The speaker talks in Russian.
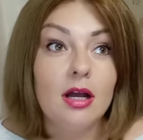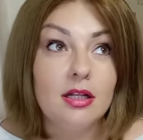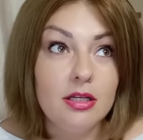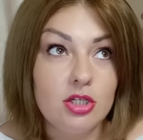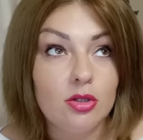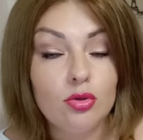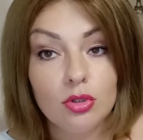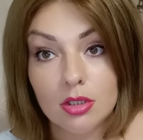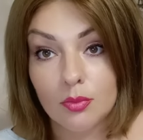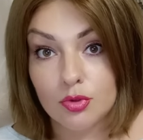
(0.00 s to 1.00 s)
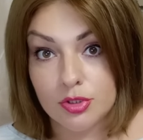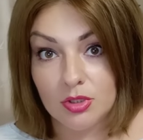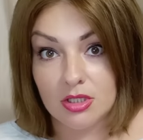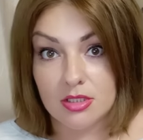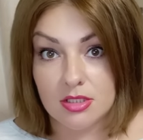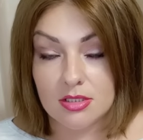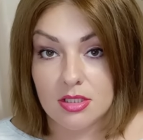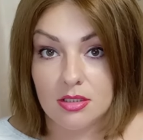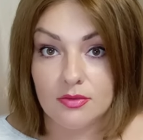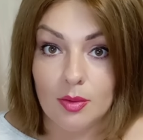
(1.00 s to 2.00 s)
отличие от других, допустим, китайских
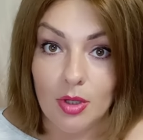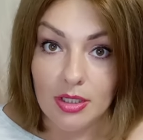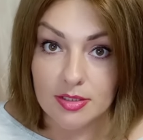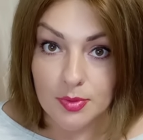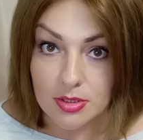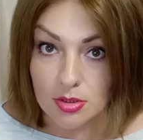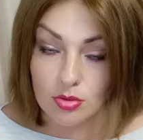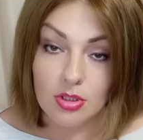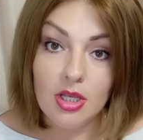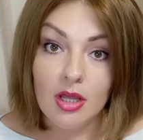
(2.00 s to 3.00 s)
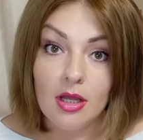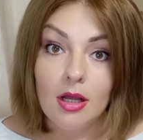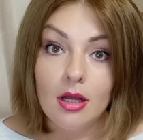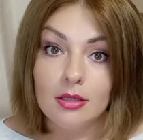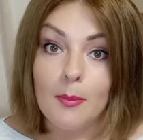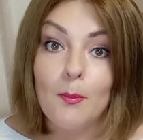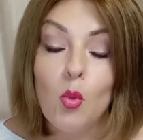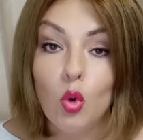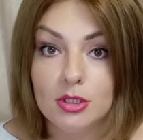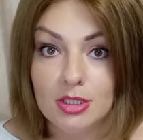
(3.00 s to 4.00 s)
сайтов, там AliExpress и другие, там
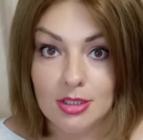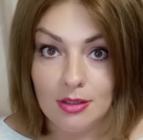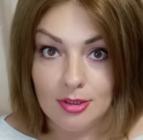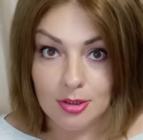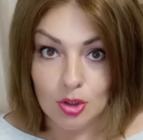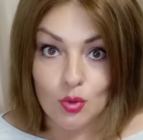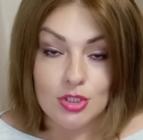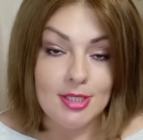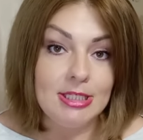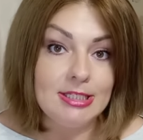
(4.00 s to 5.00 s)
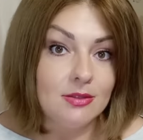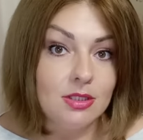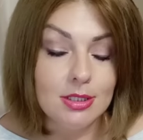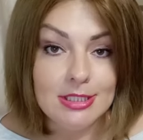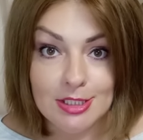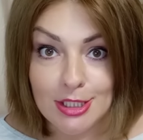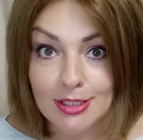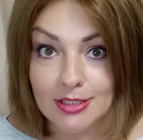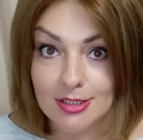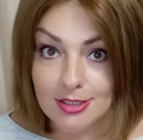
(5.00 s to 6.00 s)
модные новинки. То есть они действительно
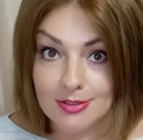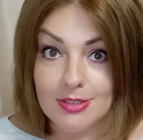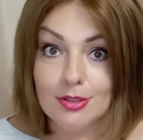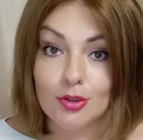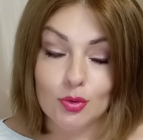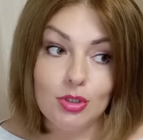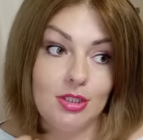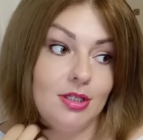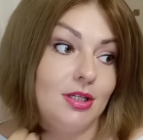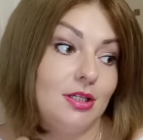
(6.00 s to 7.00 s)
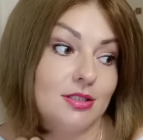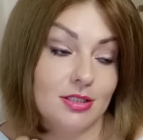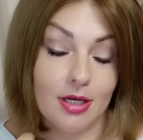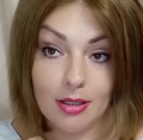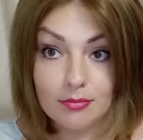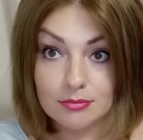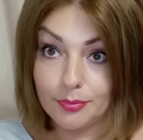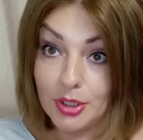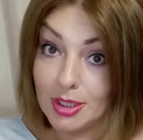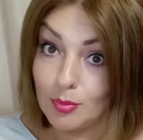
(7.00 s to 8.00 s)
стильные, они действительно крутые. И за
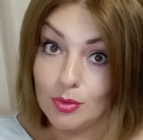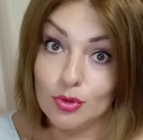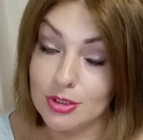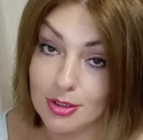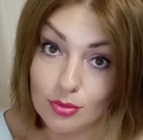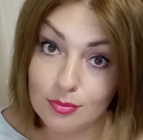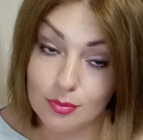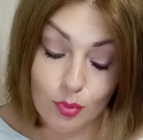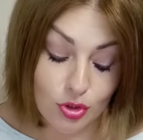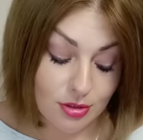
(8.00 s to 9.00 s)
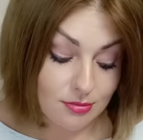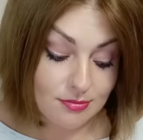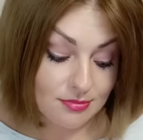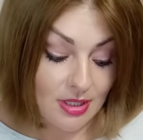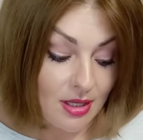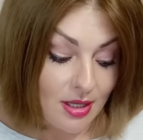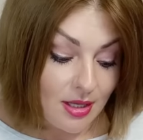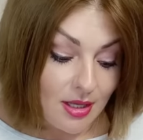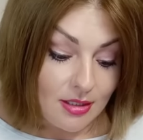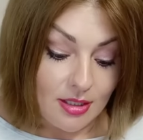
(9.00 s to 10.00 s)
приемлемую цену можно
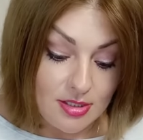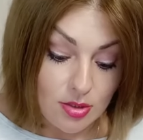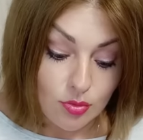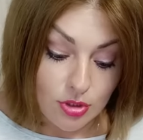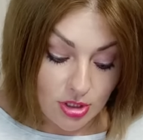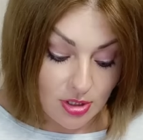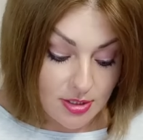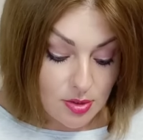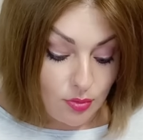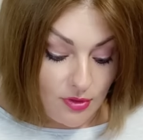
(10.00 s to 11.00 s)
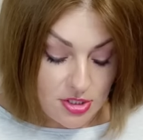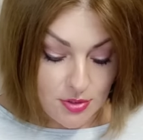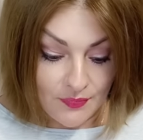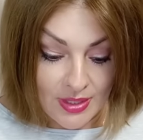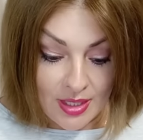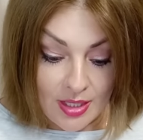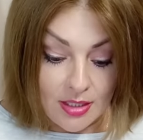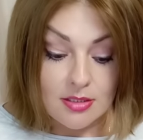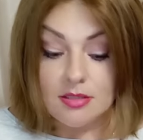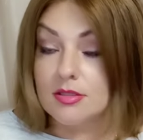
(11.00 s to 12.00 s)
найти очень классную вещь.
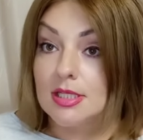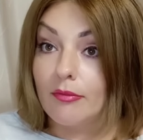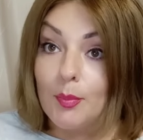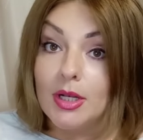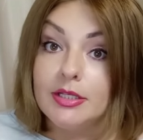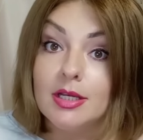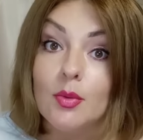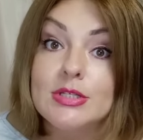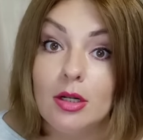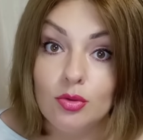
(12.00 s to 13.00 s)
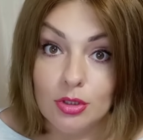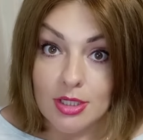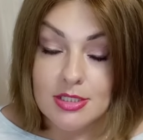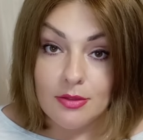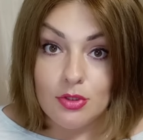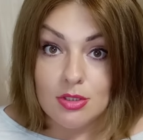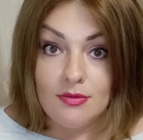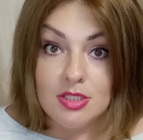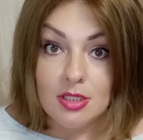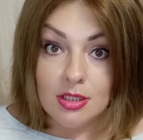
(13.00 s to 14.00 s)
Ценовая политика абсолютно разная, все
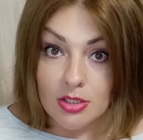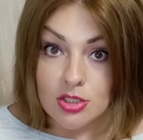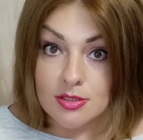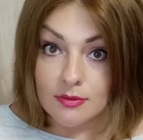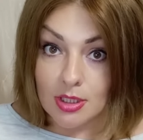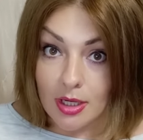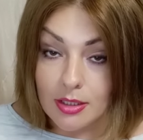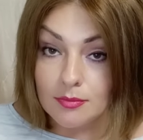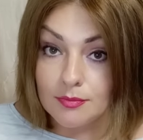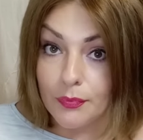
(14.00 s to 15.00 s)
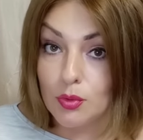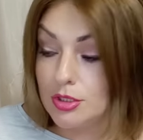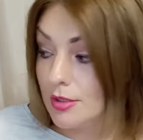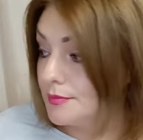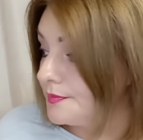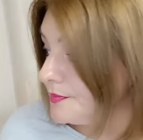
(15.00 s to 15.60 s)
зависит от качества ткани. То есть там